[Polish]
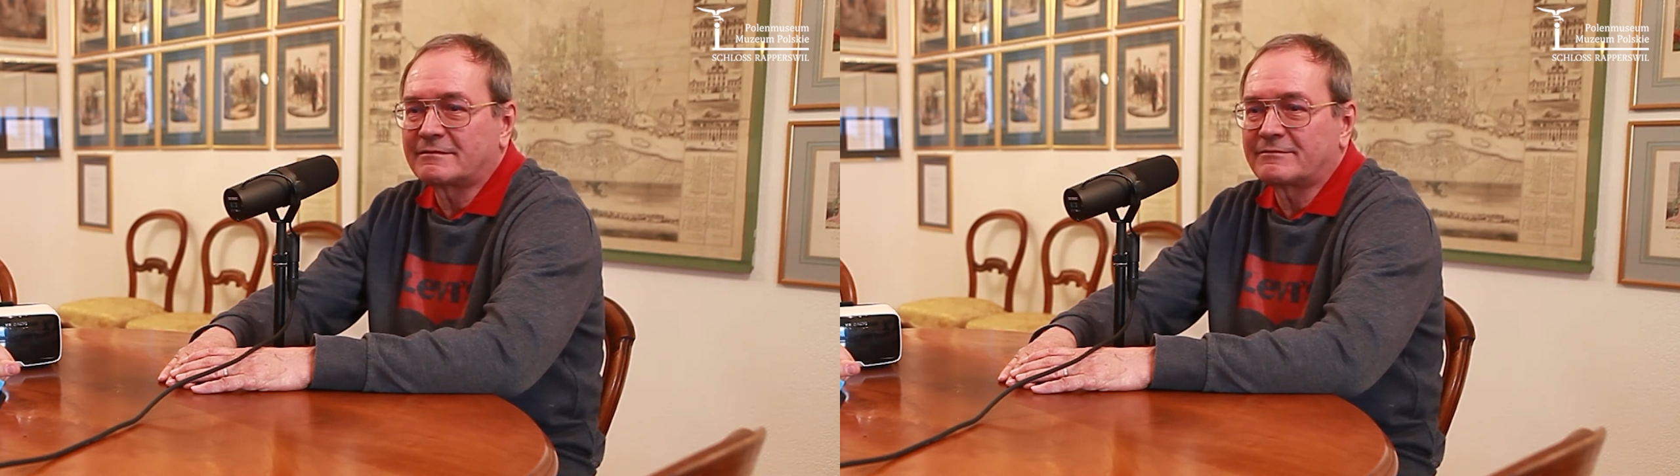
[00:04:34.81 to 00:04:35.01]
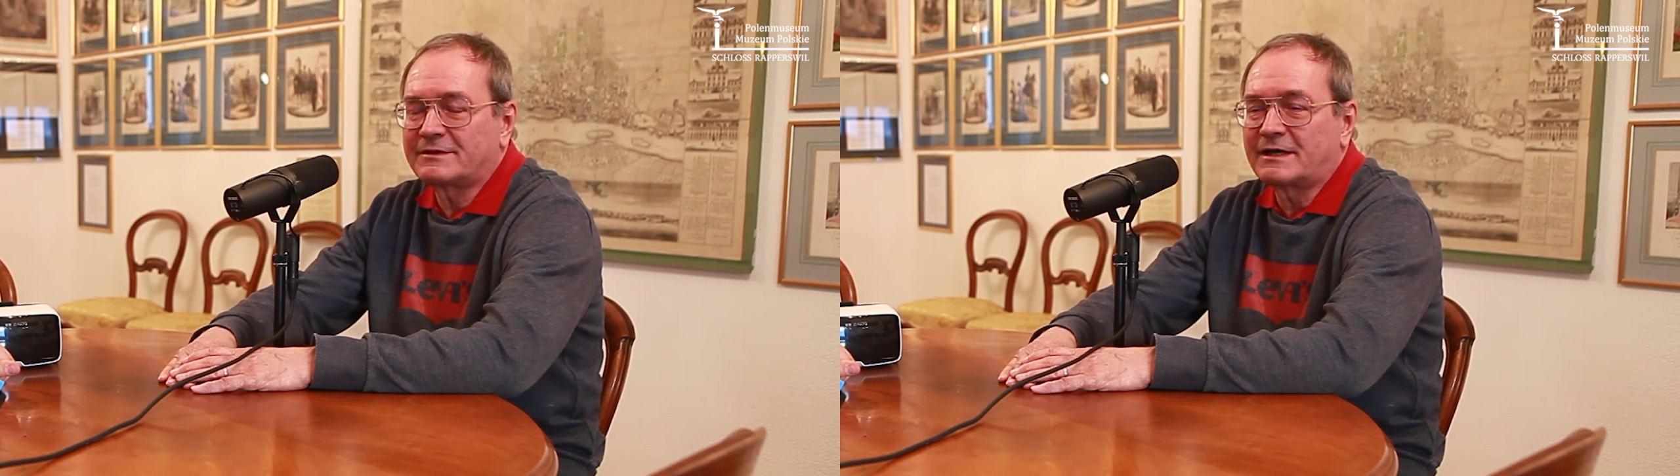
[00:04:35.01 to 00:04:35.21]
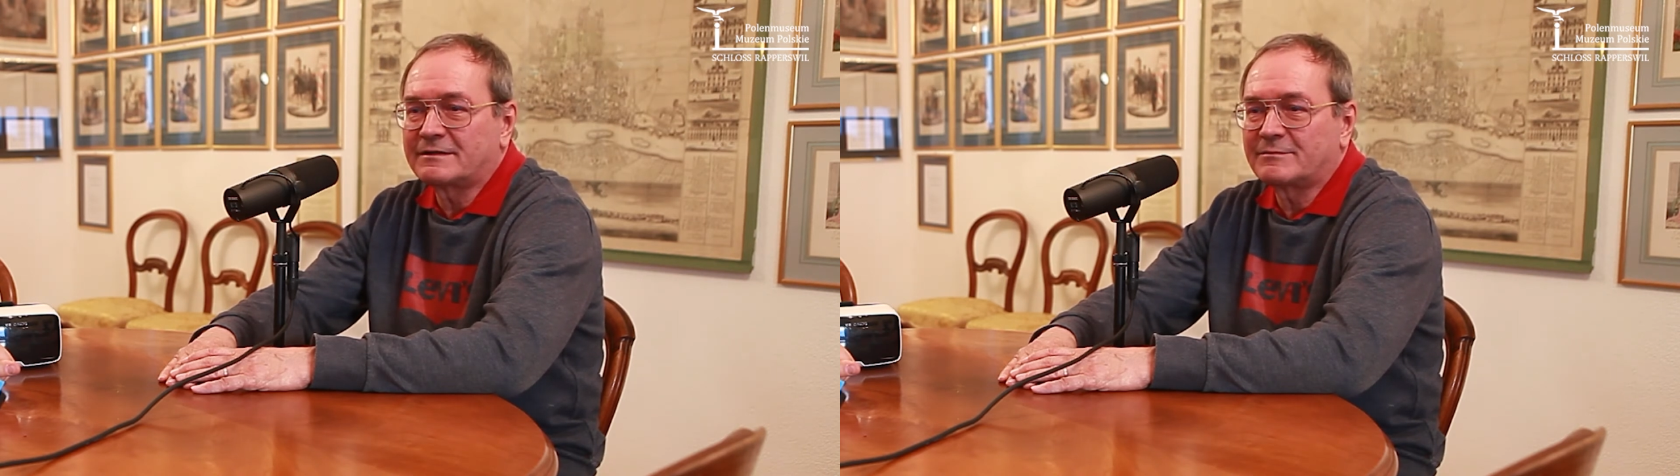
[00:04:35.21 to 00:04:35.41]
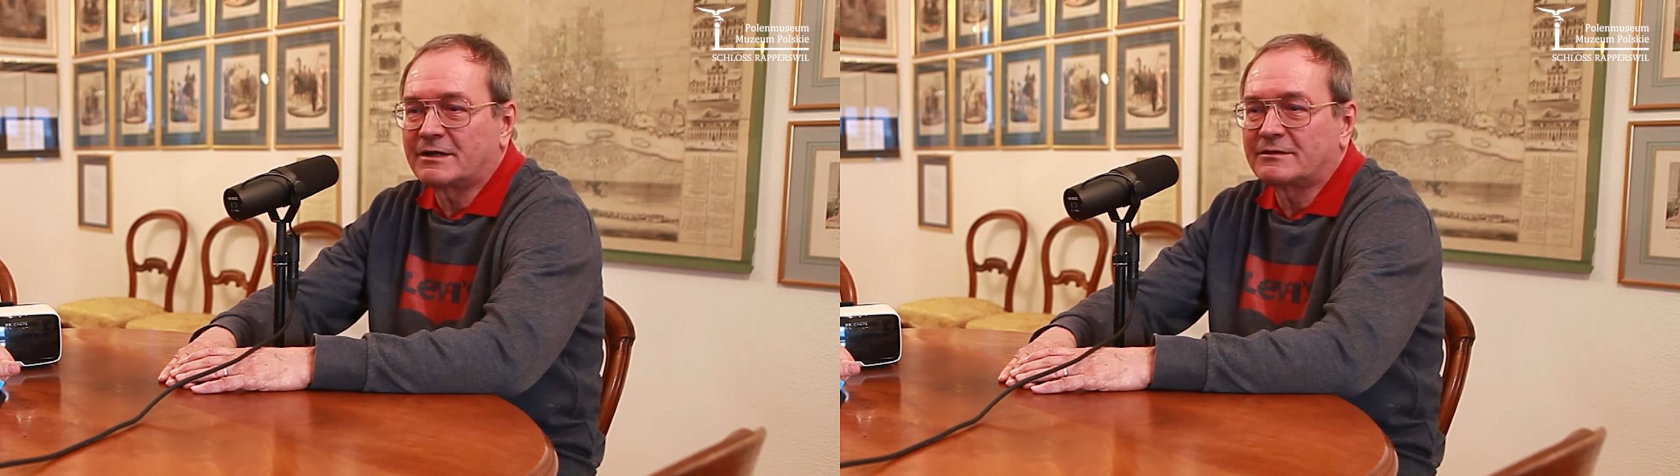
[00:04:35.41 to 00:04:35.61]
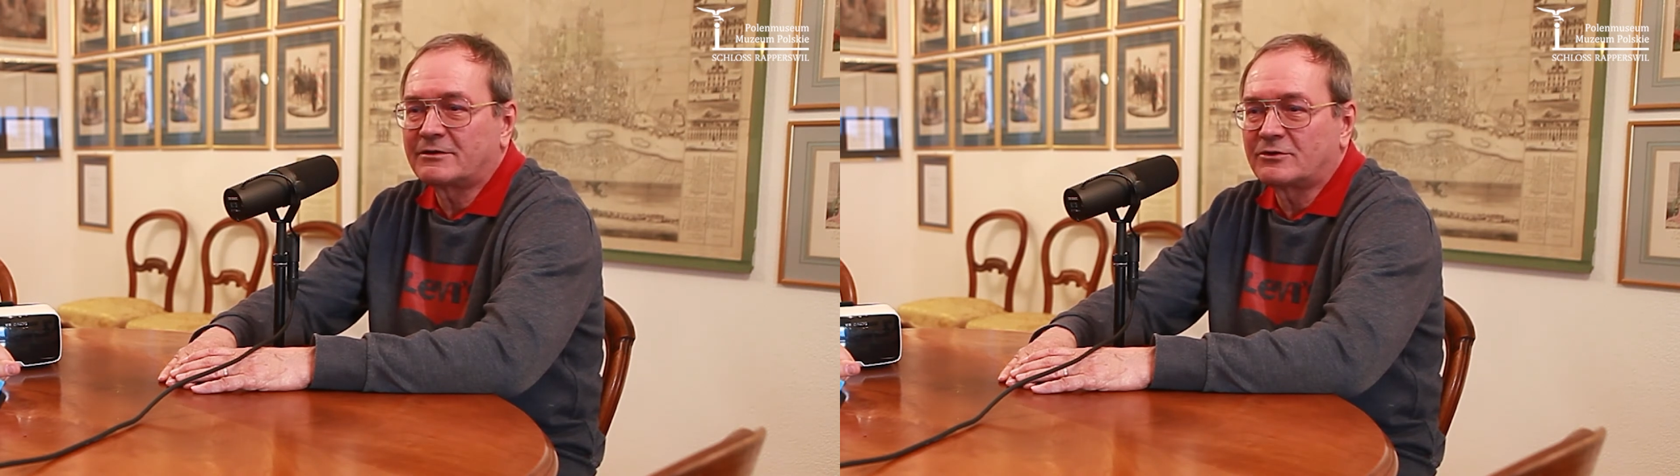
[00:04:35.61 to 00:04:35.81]
e, wydaniem
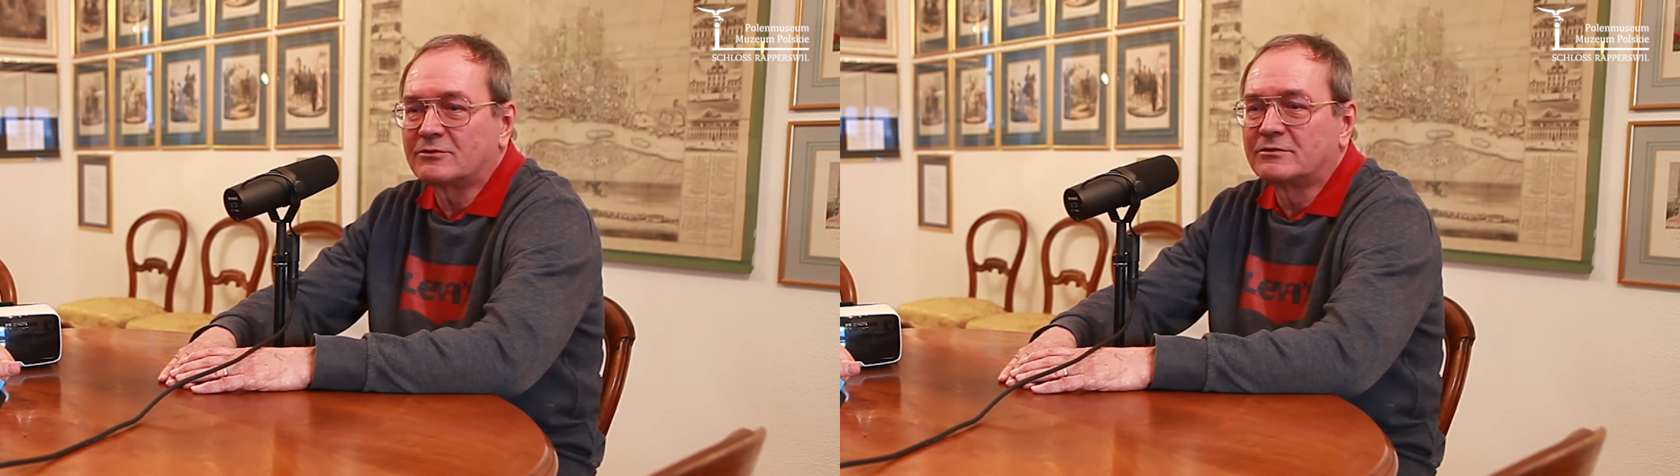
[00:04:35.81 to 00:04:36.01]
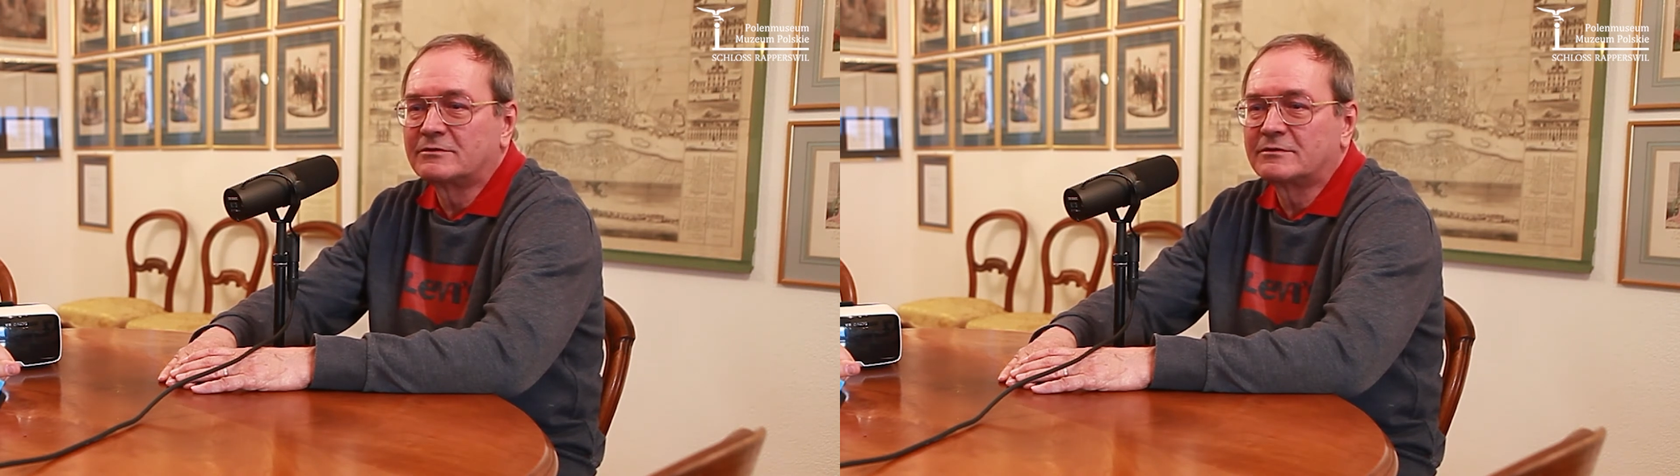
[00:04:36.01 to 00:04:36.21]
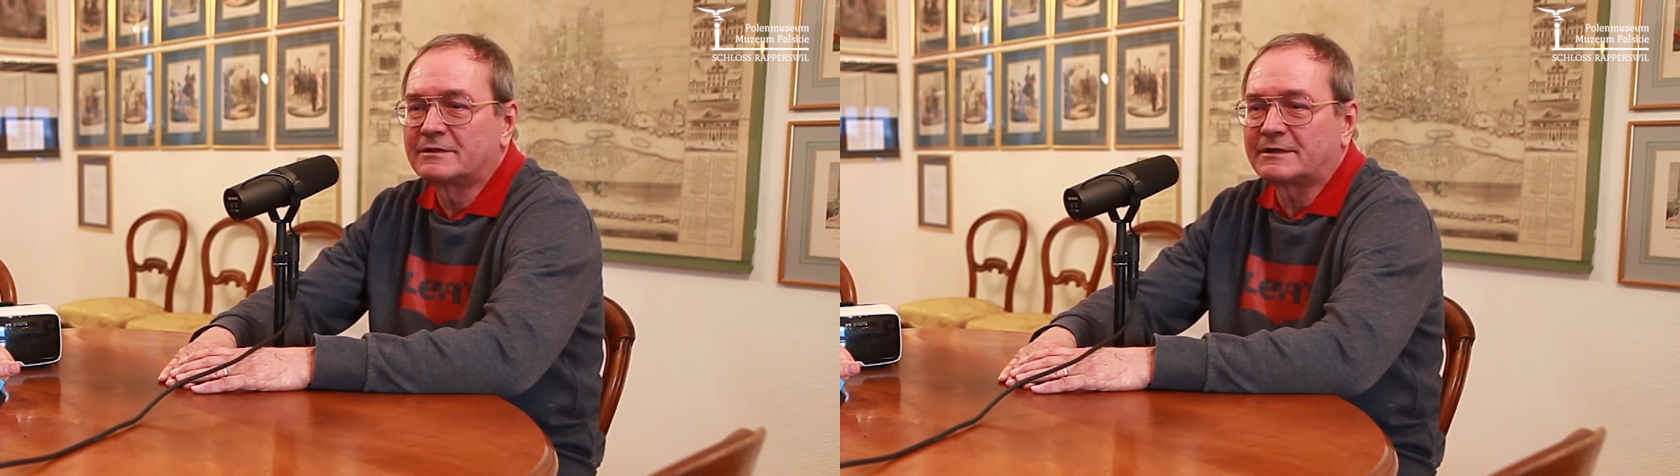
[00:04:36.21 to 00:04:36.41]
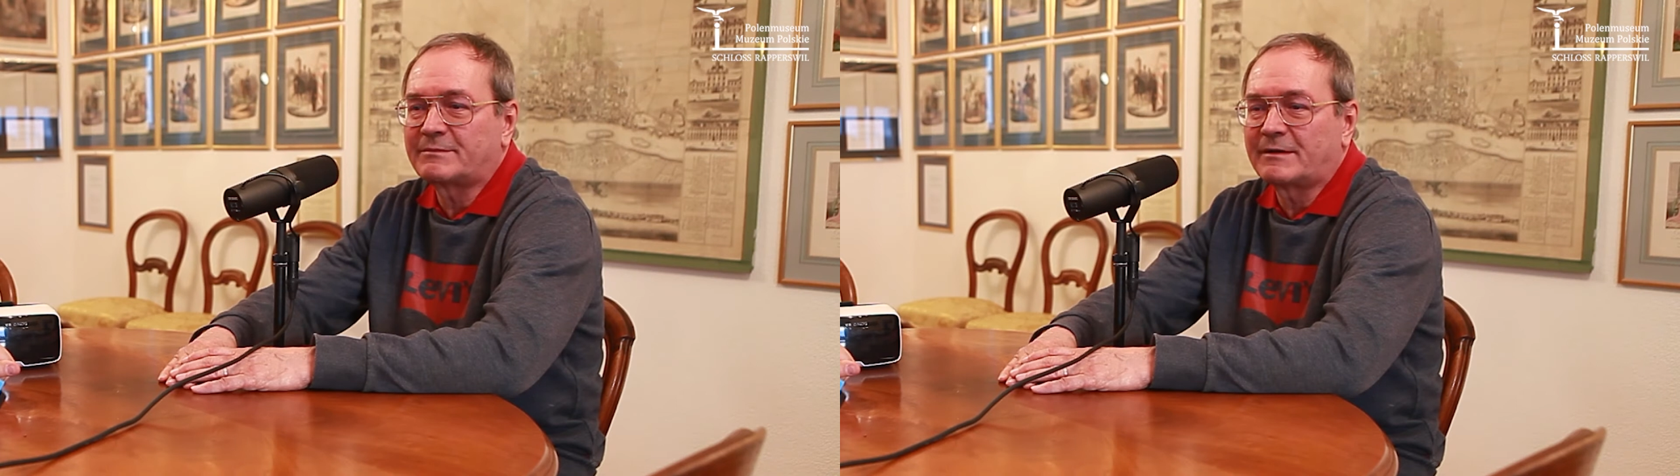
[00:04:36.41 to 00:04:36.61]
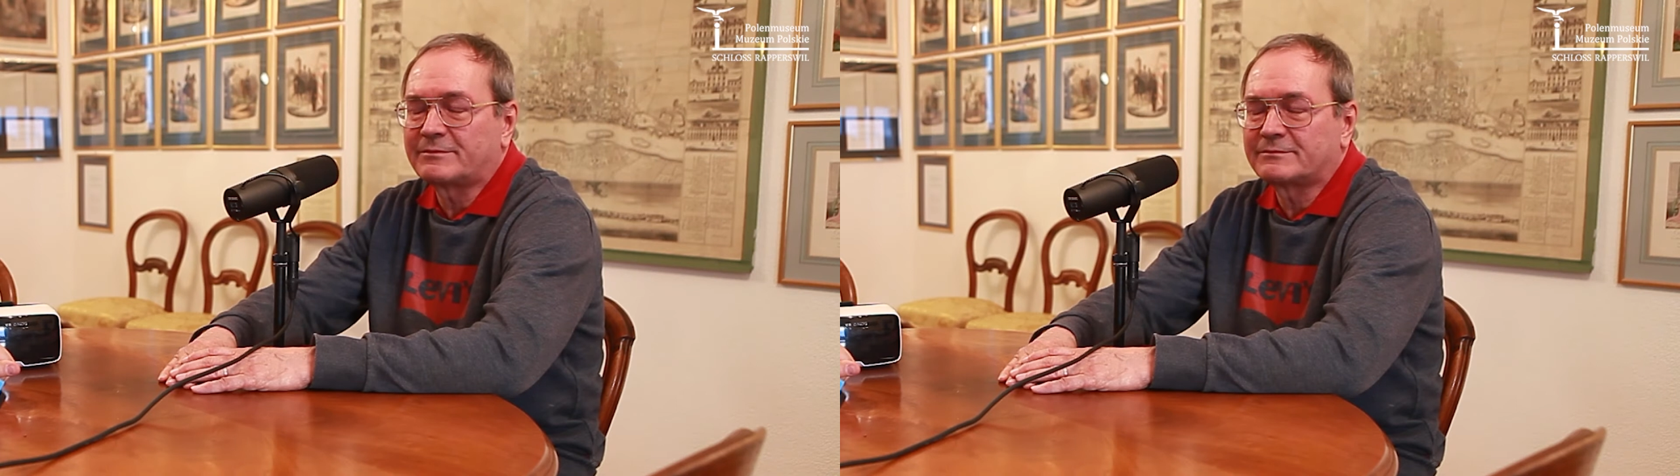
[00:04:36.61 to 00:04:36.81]
katalogu tych
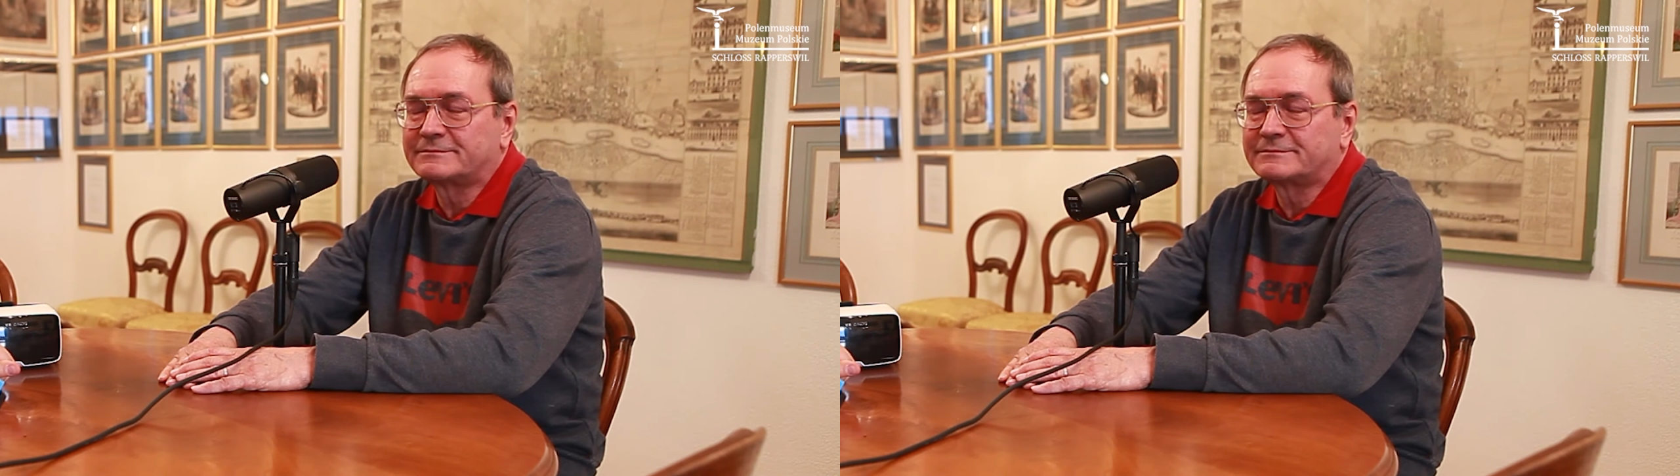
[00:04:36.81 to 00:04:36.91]
map.